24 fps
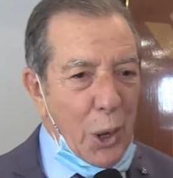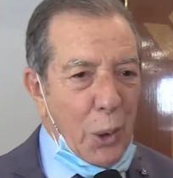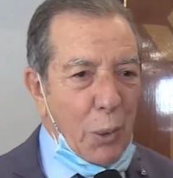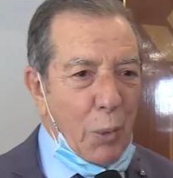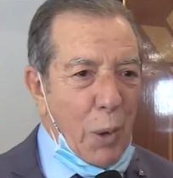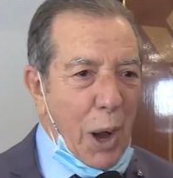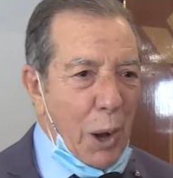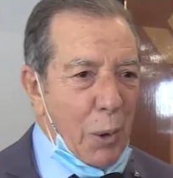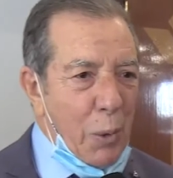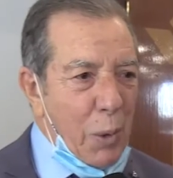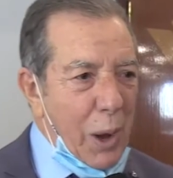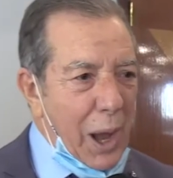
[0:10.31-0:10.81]

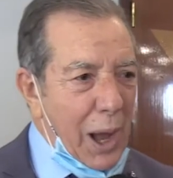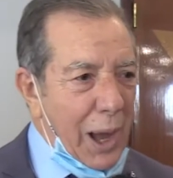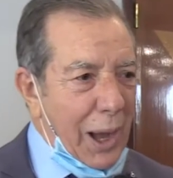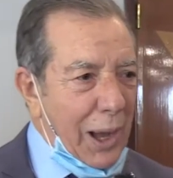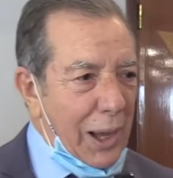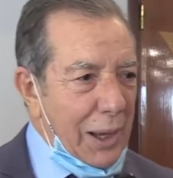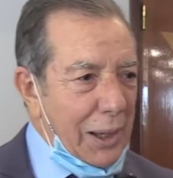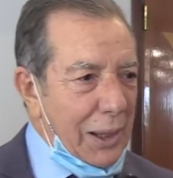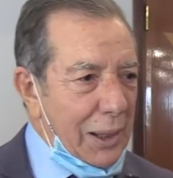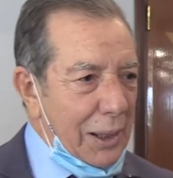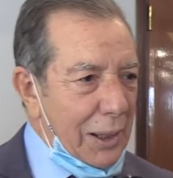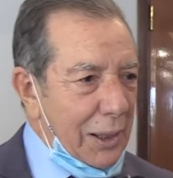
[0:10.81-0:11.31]

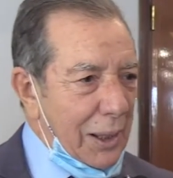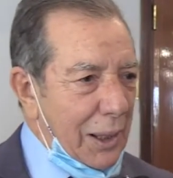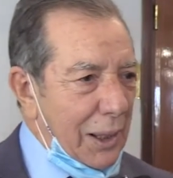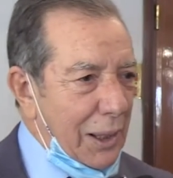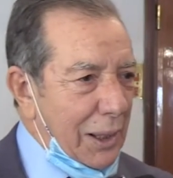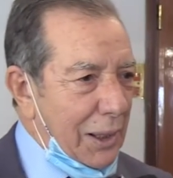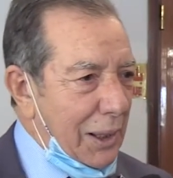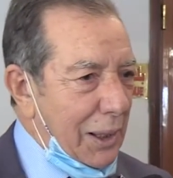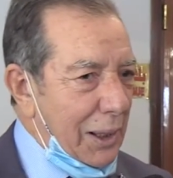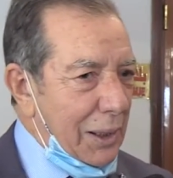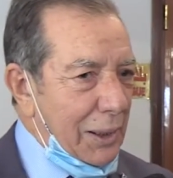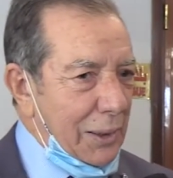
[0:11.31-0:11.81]
وهو
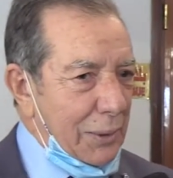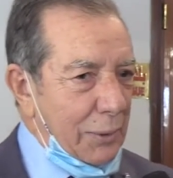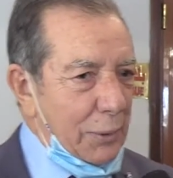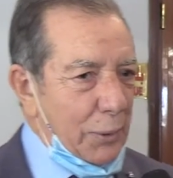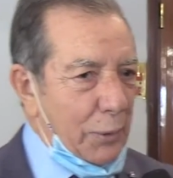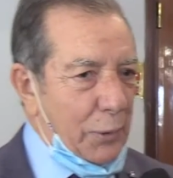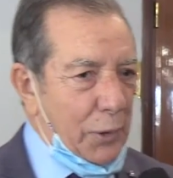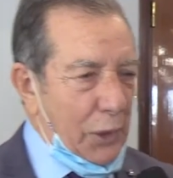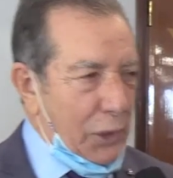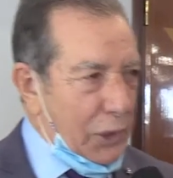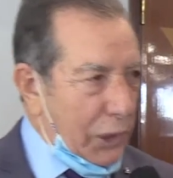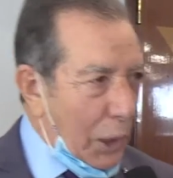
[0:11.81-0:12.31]
آه،
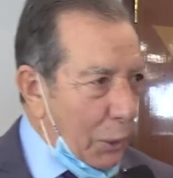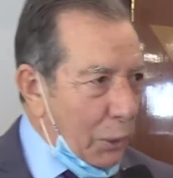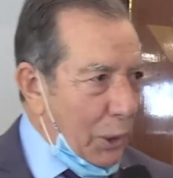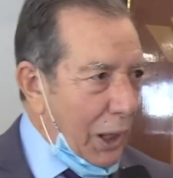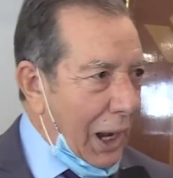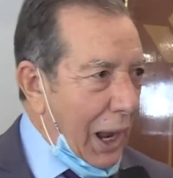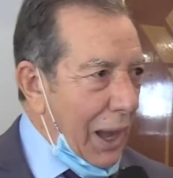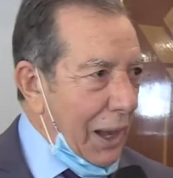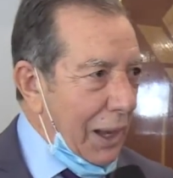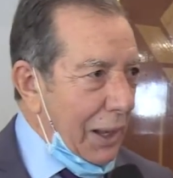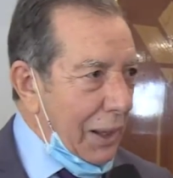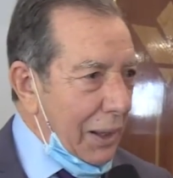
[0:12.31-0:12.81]
في
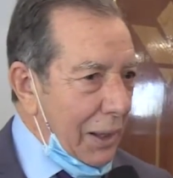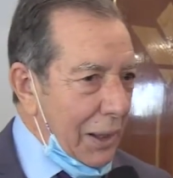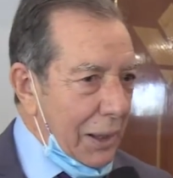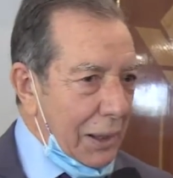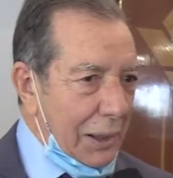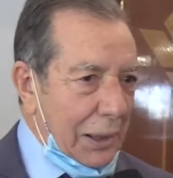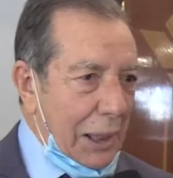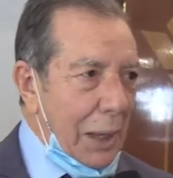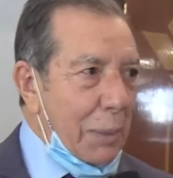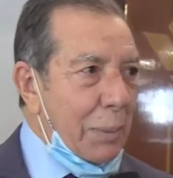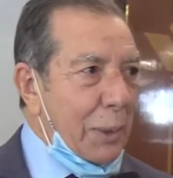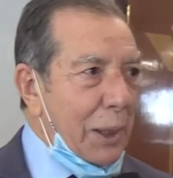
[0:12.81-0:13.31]
الثورة
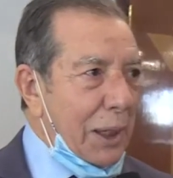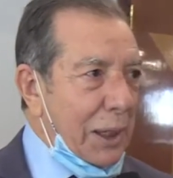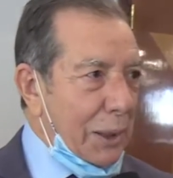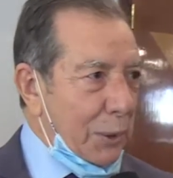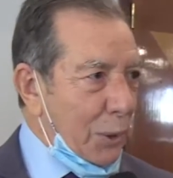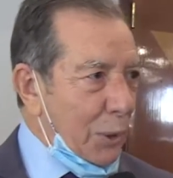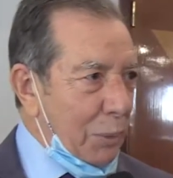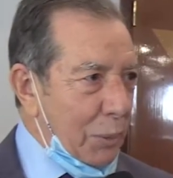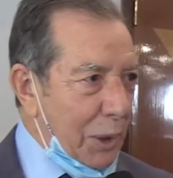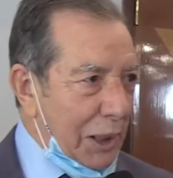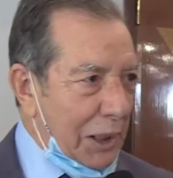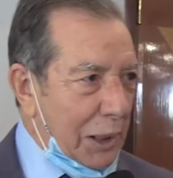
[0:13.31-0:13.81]

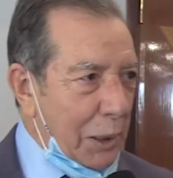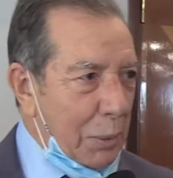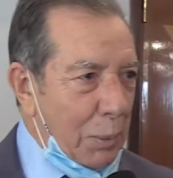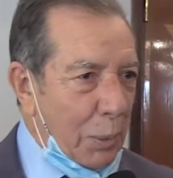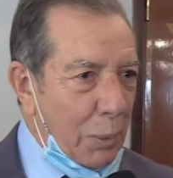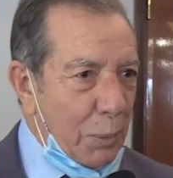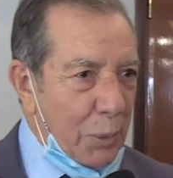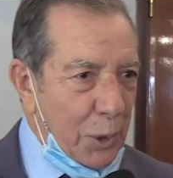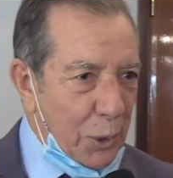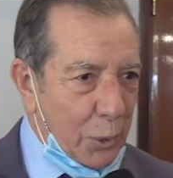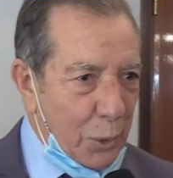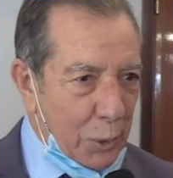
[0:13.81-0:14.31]
كبير من
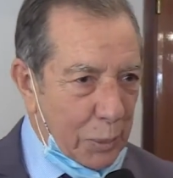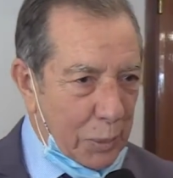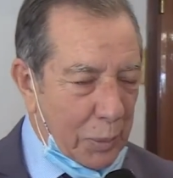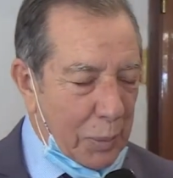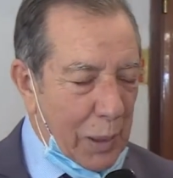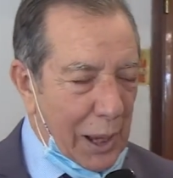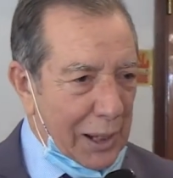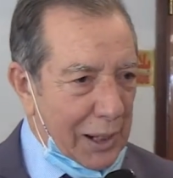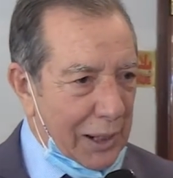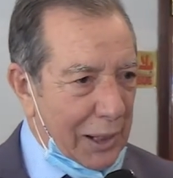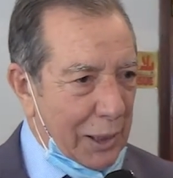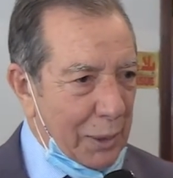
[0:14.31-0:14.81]
من
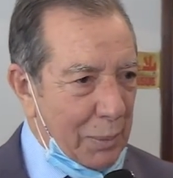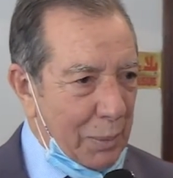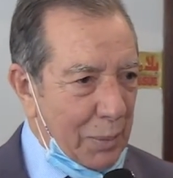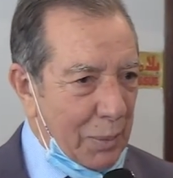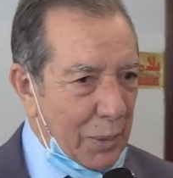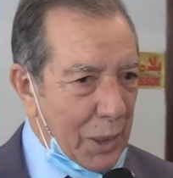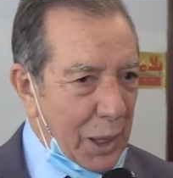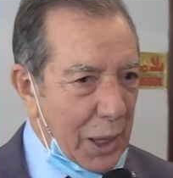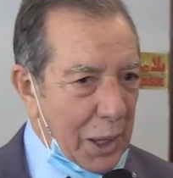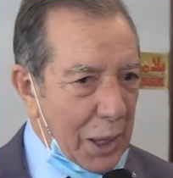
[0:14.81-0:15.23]
كبارهم